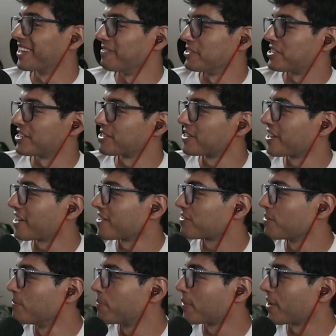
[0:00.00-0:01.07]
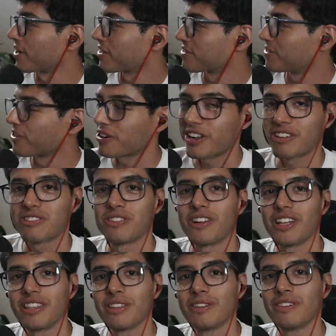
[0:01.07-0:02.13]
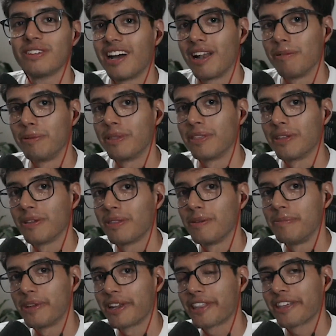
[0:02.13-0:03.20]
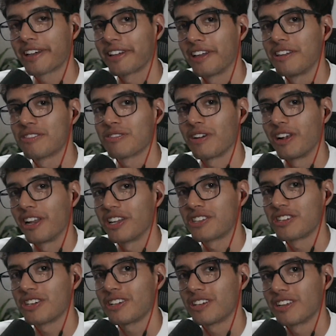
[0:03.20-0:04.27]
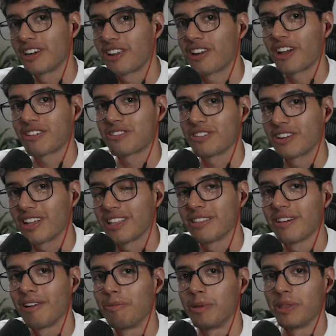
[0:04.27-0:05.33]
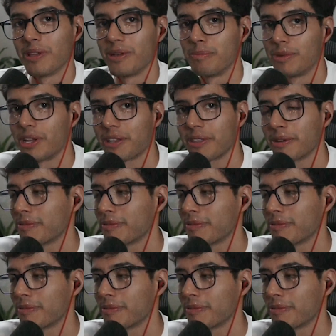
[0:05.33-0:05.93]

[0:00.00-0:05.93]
que picha es la razón por la que estoy reaccionando al video de mierda que hizo Alechi reaccionando al video de mierda,